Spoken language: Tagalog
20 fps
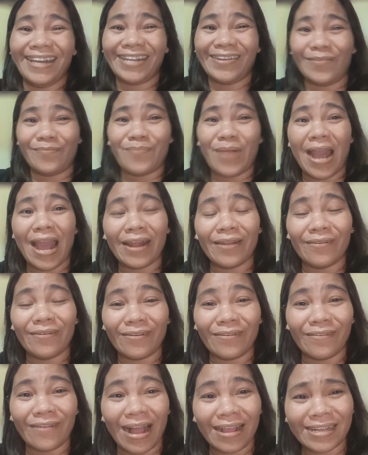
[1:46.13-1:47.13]
kung paano,
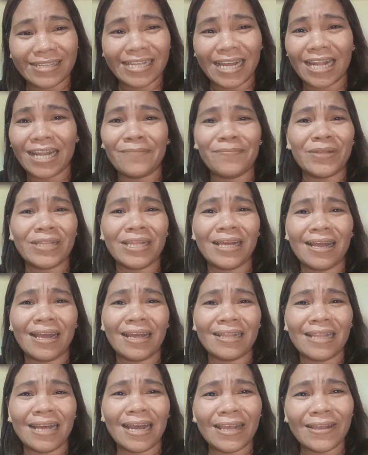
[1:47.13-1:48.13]
kung hanggang saan ba talaga
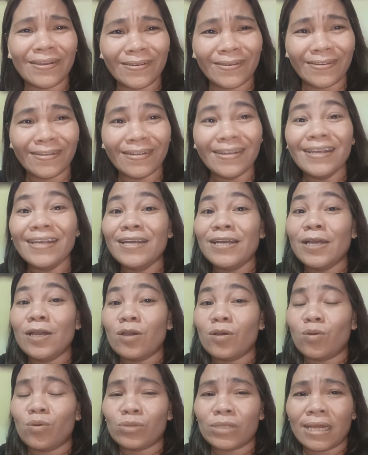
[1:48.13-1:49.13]
tayo,
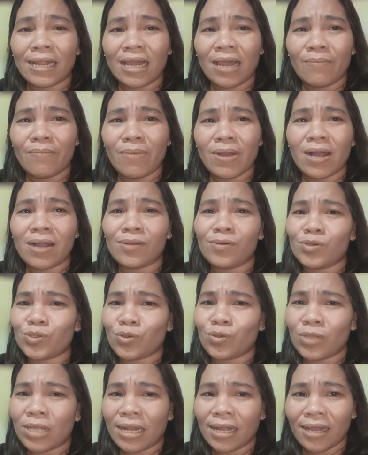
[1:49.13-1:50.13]
kung talaga ba ang gusto
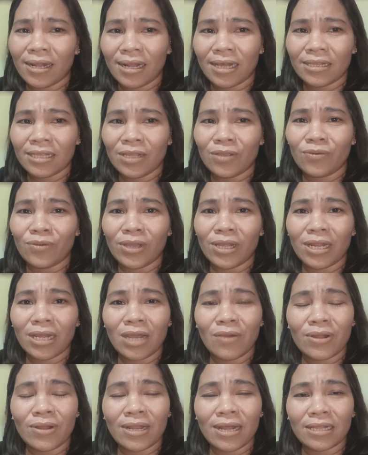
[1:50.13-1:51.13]
talaga natin yung
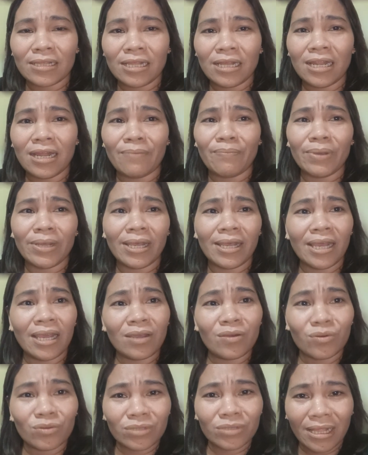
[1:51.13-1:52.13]
ginagawa natin na pagiging
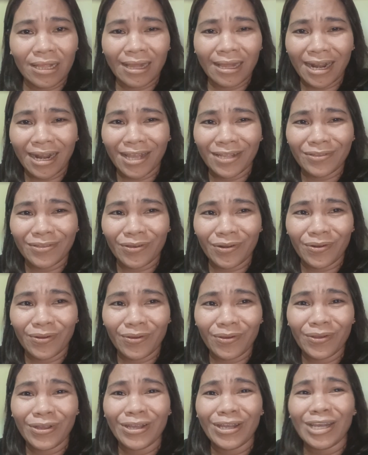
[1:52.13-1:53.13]
content creator, no?
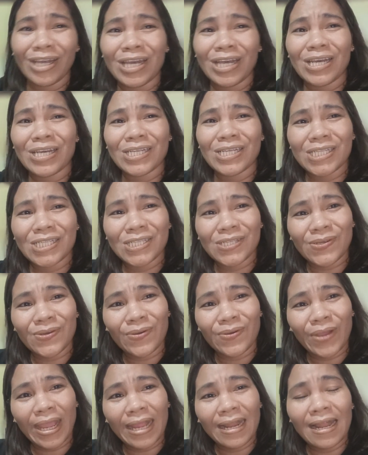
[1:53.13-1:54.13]
So,
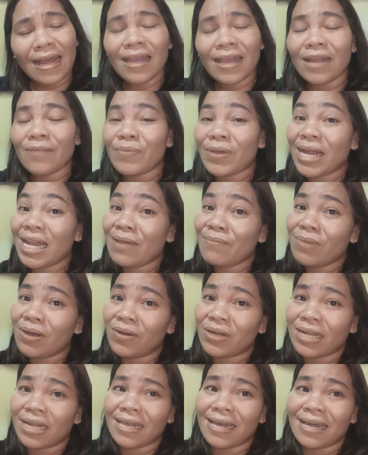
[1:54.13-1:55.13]
kailangan pag halimbawa
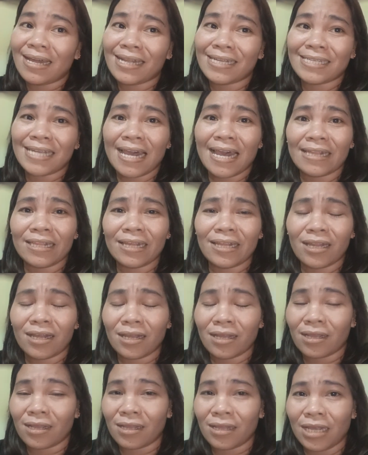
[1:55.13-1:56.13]
nangyari sa atin ng
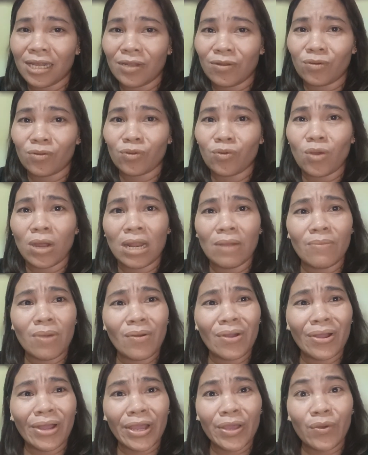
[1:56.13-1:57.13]
ganun, kung
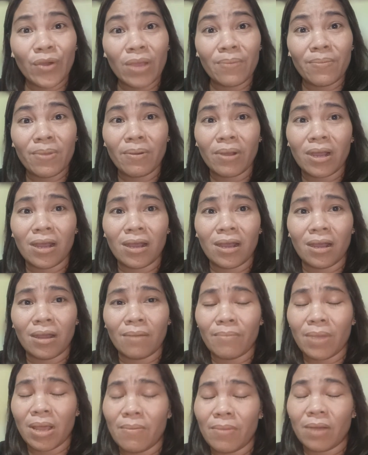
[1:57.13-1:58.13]
halimbawa kayo ay may mga,
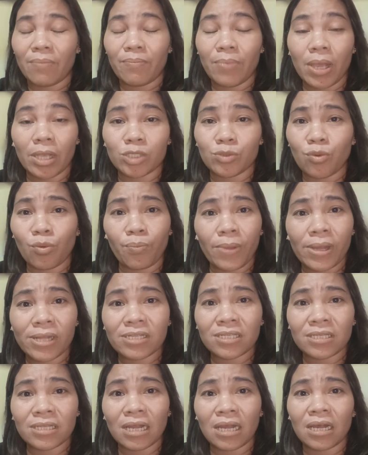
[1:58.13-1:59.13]
may mga Facebook page
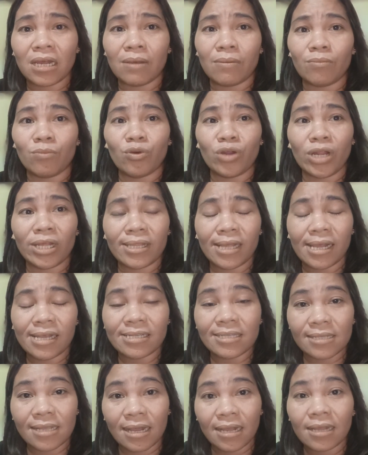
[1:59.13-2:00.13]
na monetize
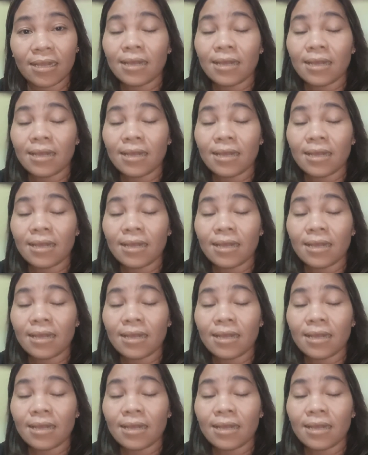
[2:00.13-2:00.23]
na,